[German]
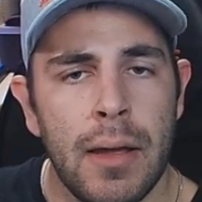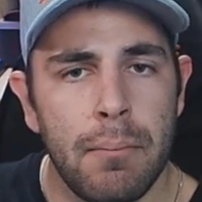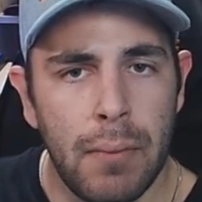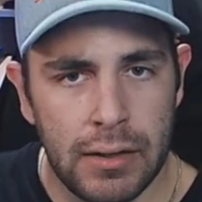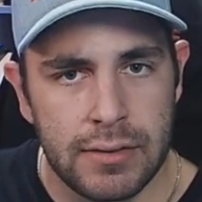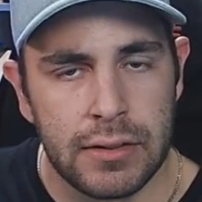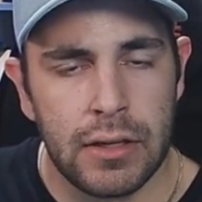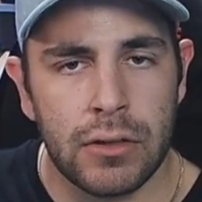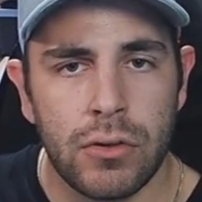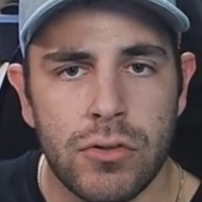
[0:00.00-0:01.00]

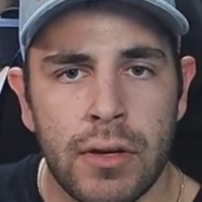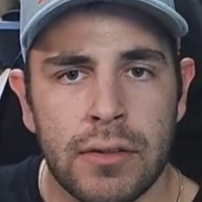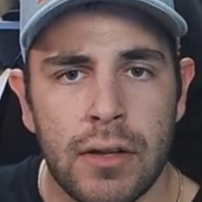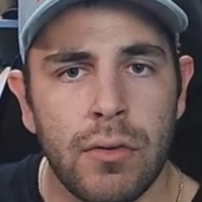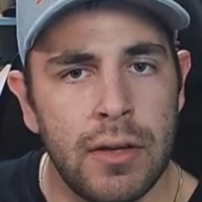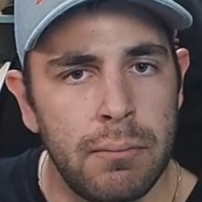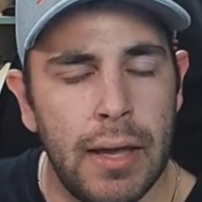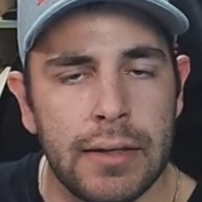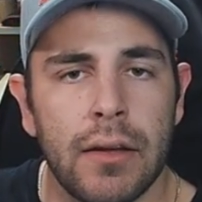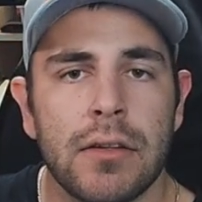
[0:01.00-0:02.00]
Multi-Year-Contract, also ein
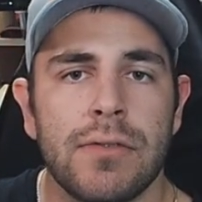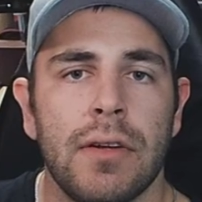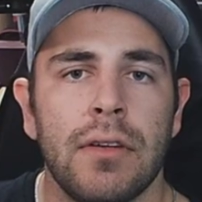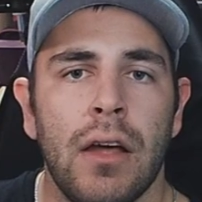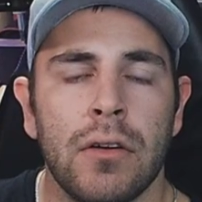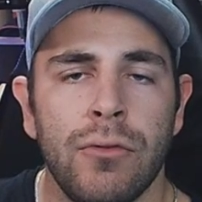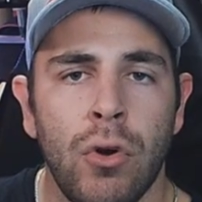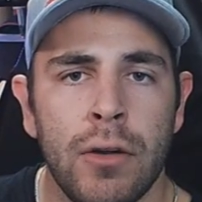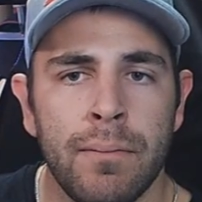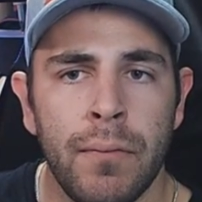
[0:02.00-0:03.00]
Mehrjahresvertrag
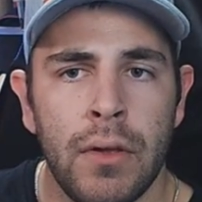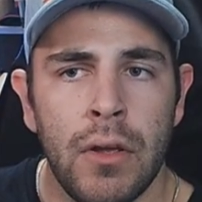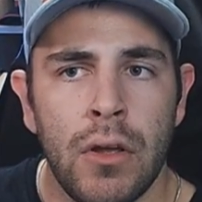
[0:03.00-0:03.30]
geworden.